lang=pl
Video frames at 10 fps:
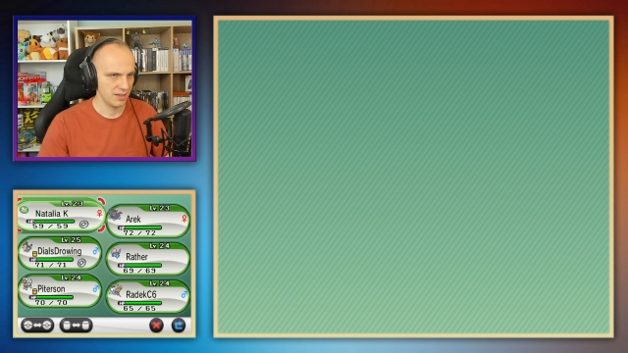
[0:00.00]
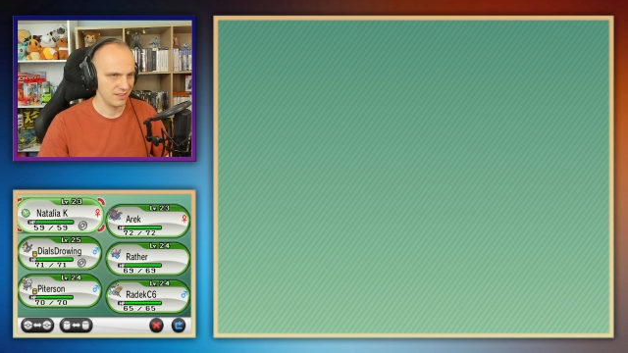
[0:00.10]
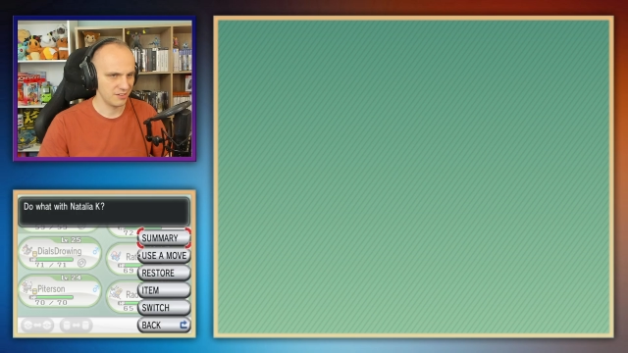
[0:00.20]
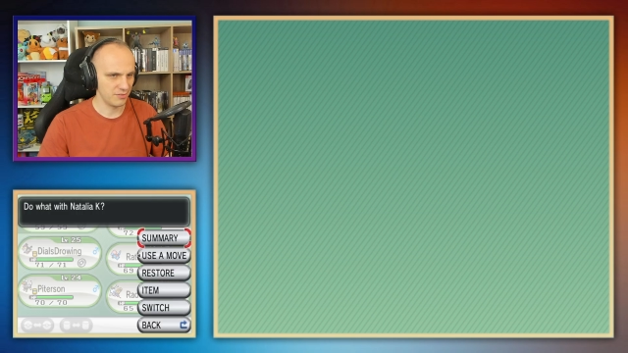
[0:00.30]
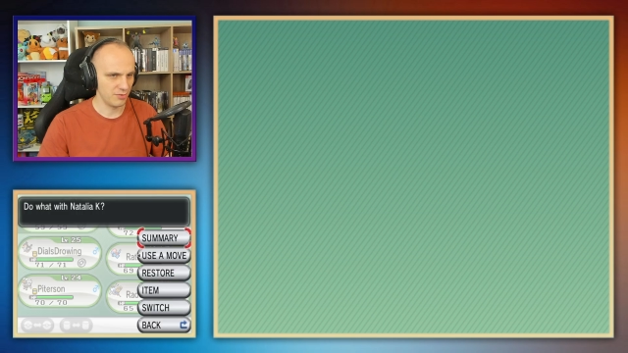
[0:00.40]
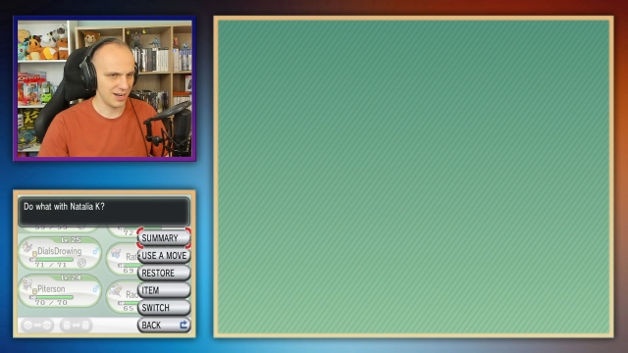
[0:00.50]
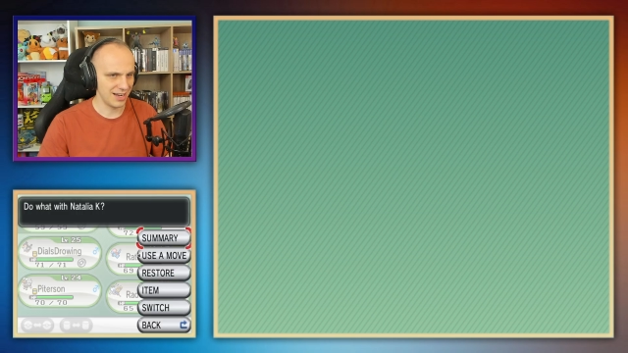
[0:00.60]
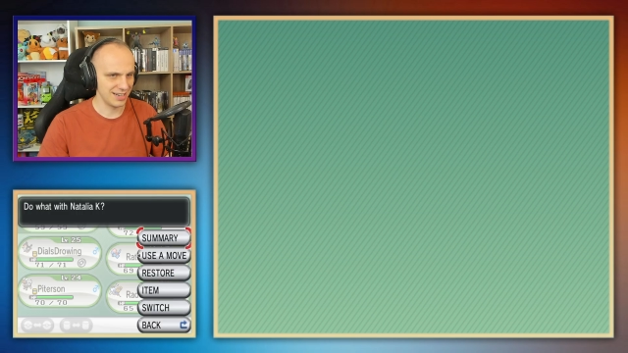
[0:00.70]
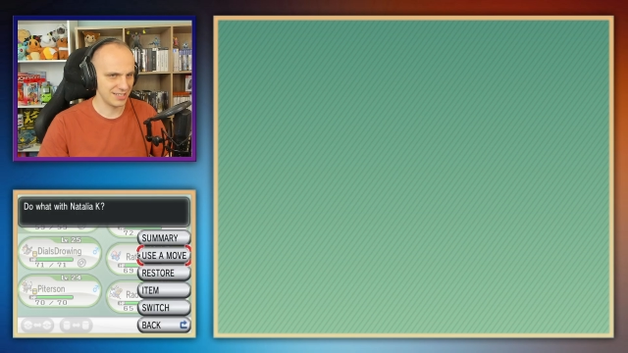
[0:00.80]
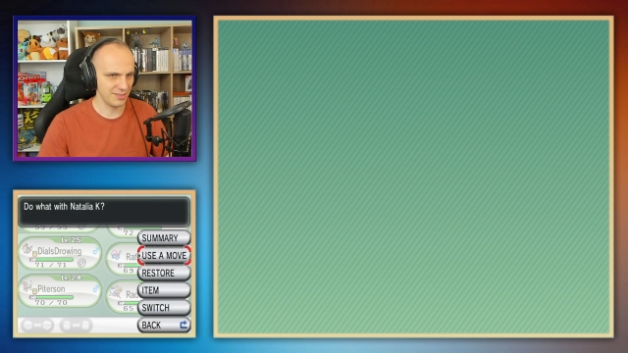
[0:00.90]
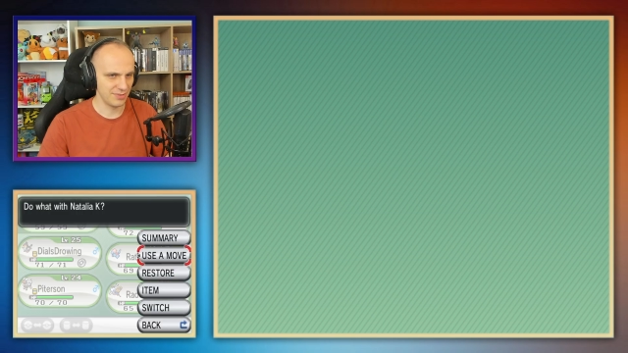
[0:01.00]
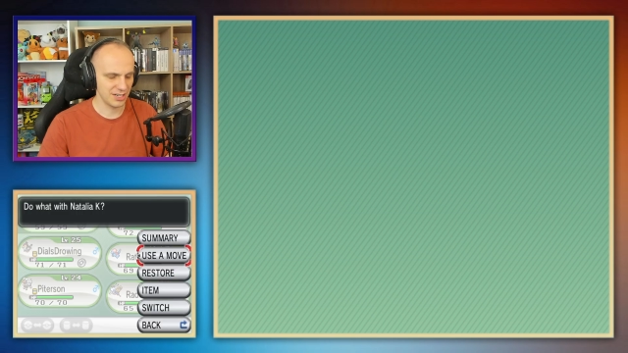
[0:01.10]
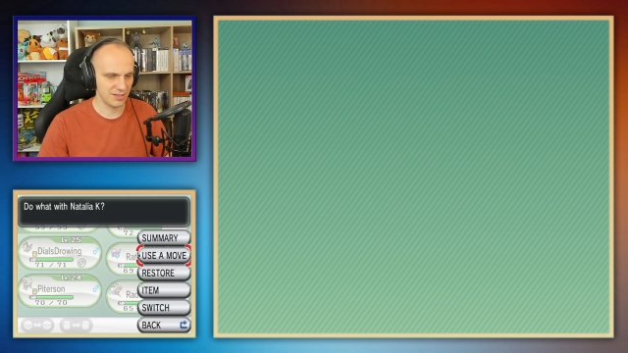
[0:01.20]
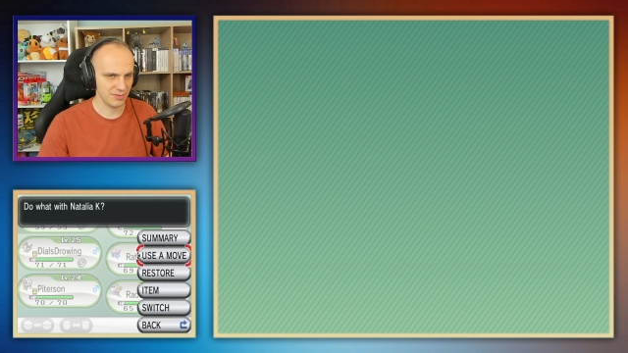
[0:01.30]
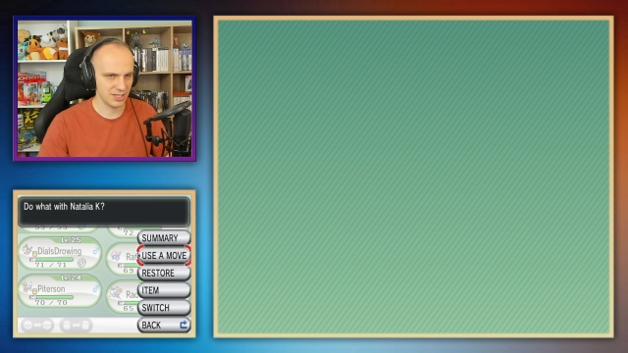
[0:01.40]
Tylko właśnie,
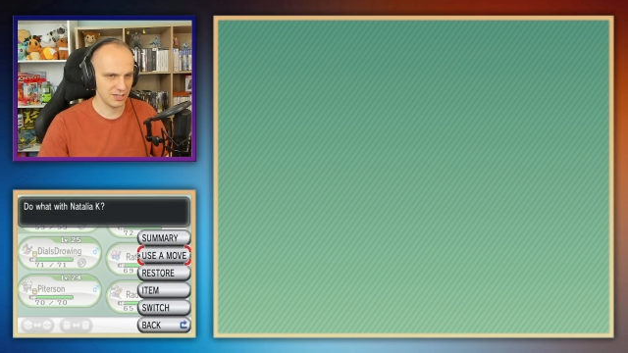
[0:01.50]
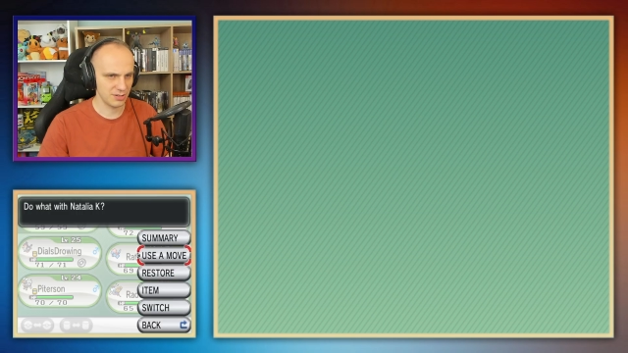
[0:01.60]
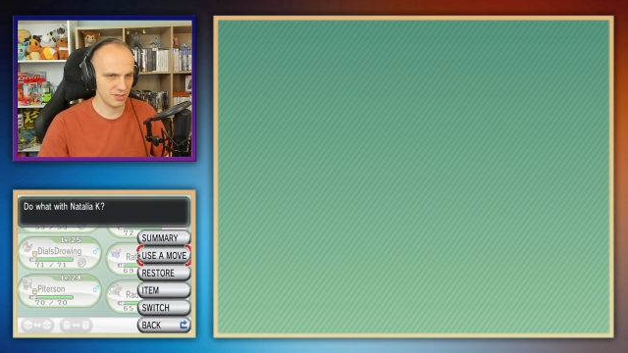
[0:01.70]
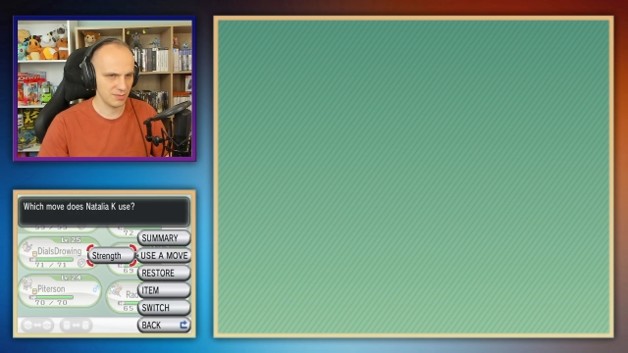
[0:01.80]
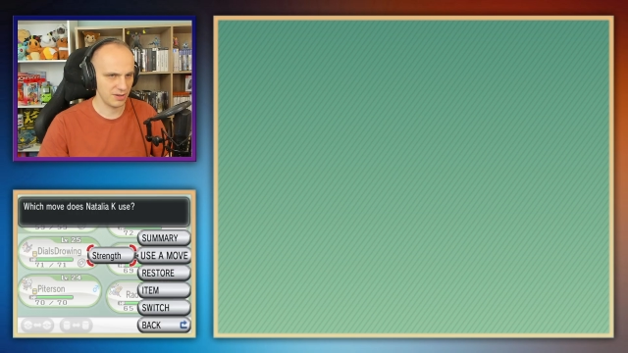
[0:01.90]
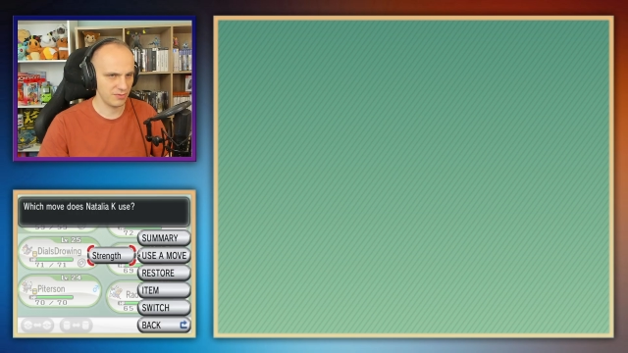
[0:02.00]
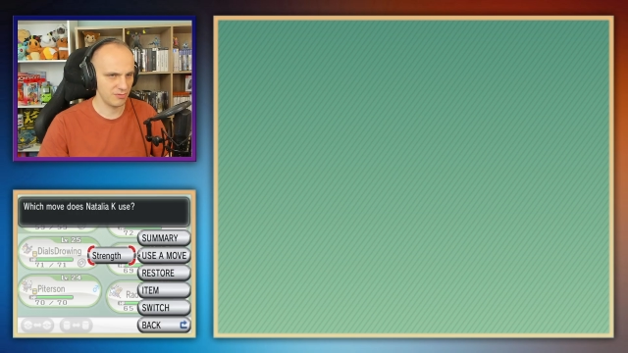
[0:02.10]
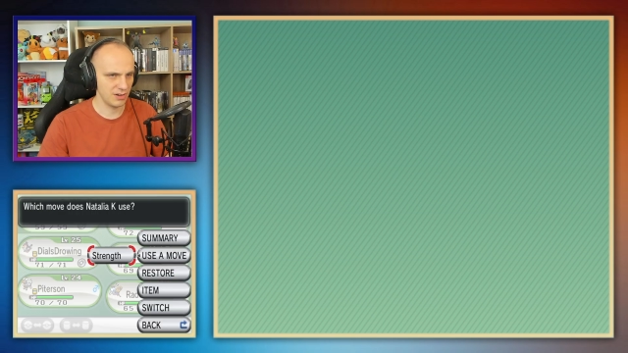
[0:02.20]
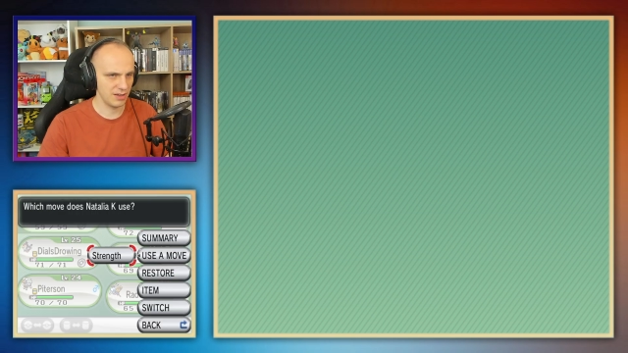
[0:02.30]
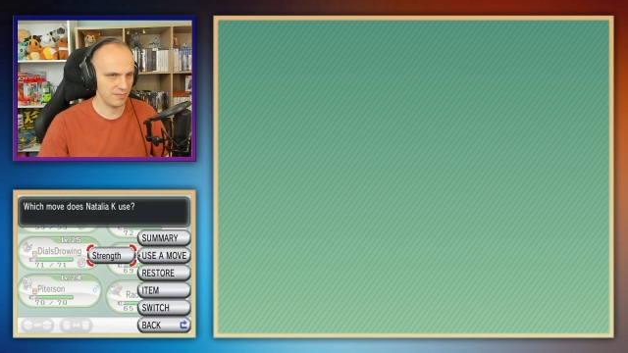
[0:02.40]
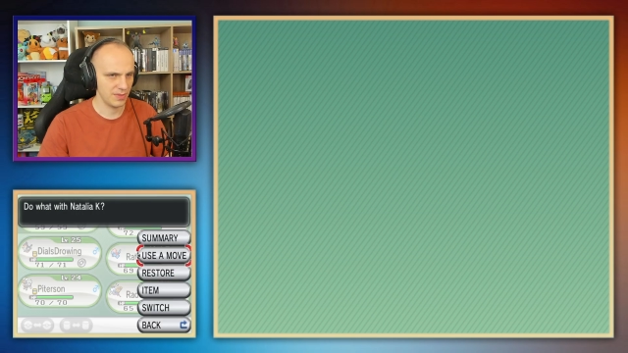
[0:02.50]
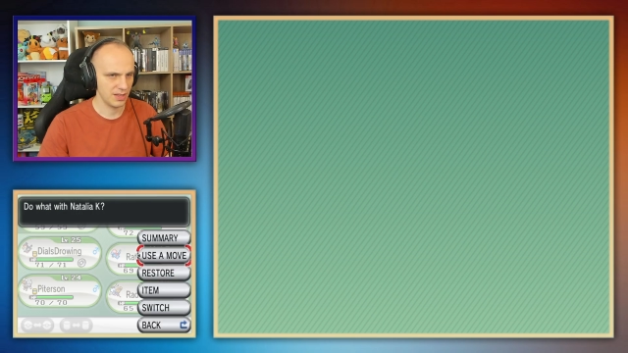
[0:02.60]
właśnie, właśnie, czy ona ma w ogóle